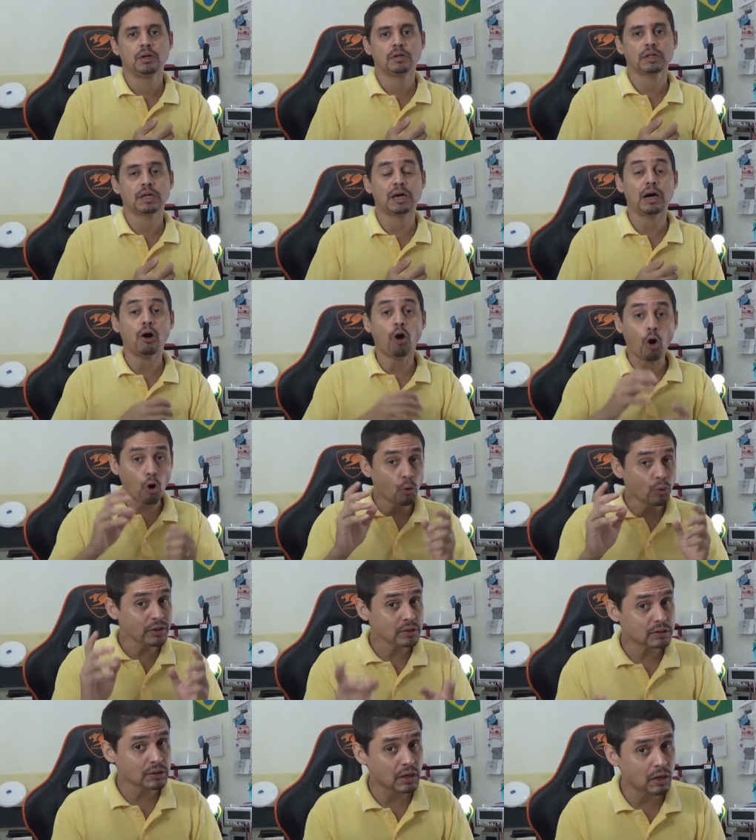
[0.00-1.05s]
Tá? Ou
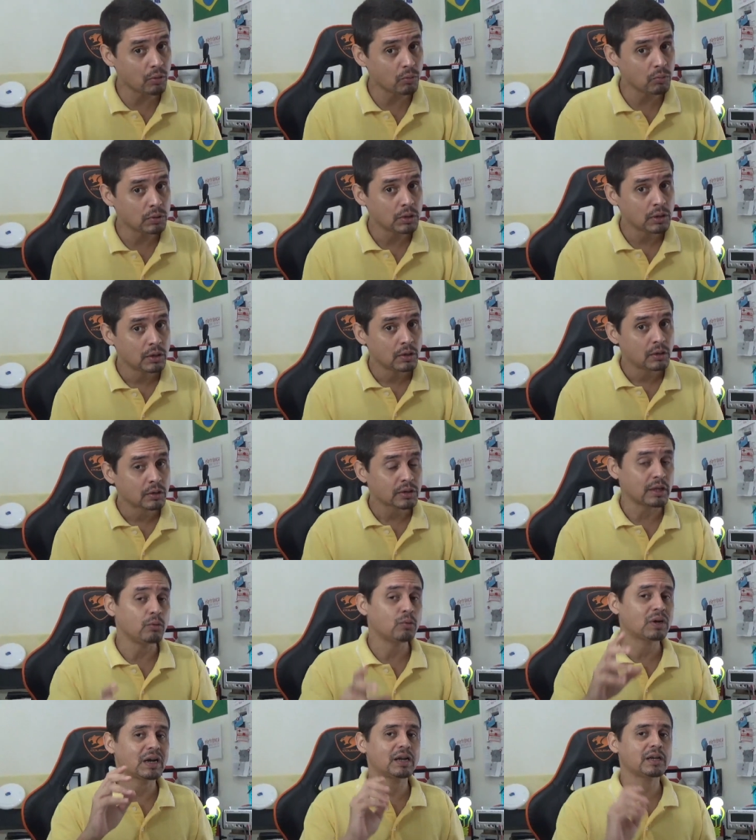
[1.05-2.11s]
então, tem
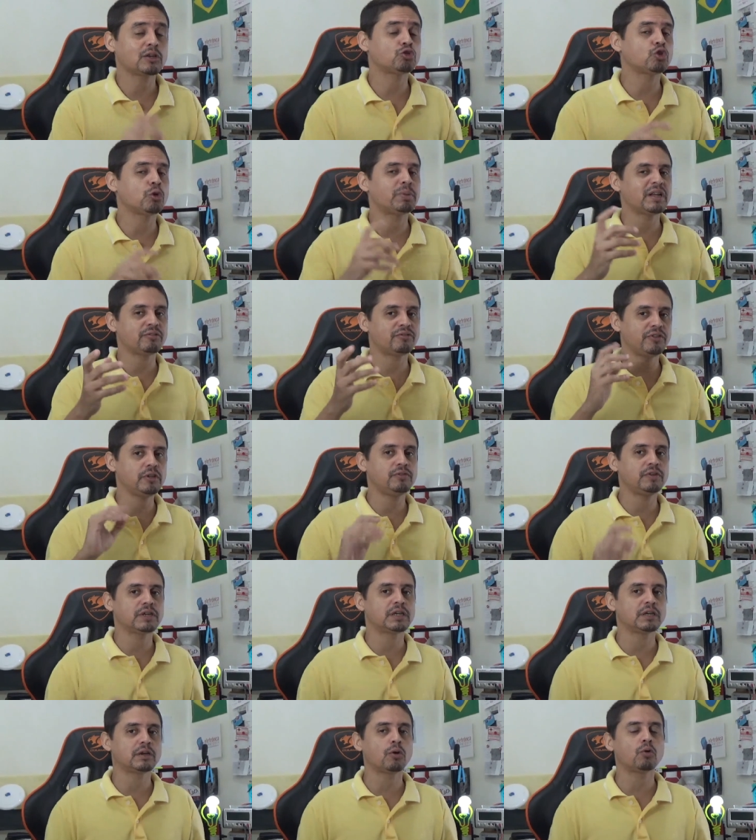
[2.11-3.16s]
um cara que sobrevive
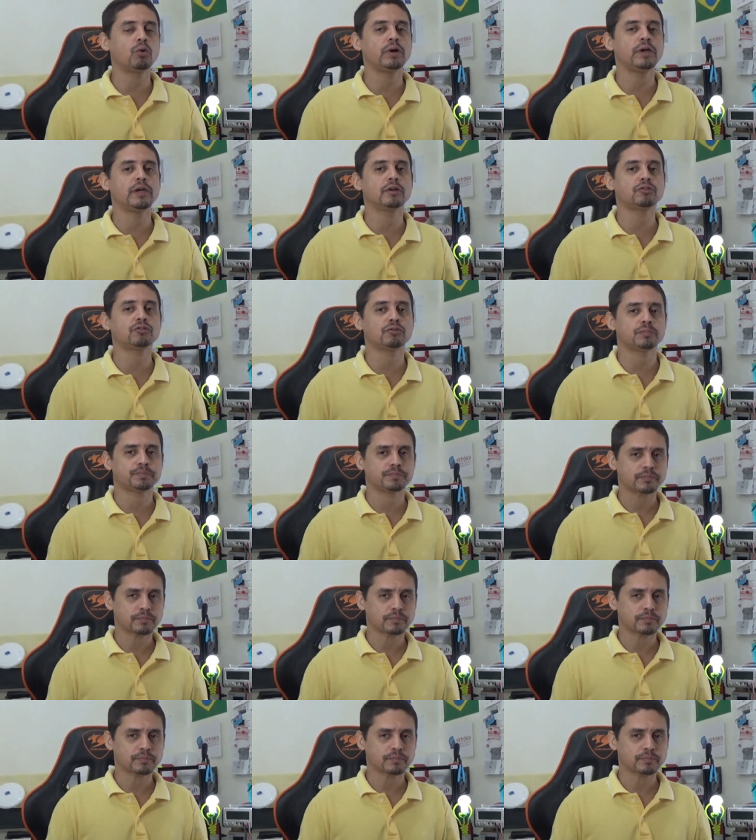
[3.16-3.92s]
aqui que eu conheço,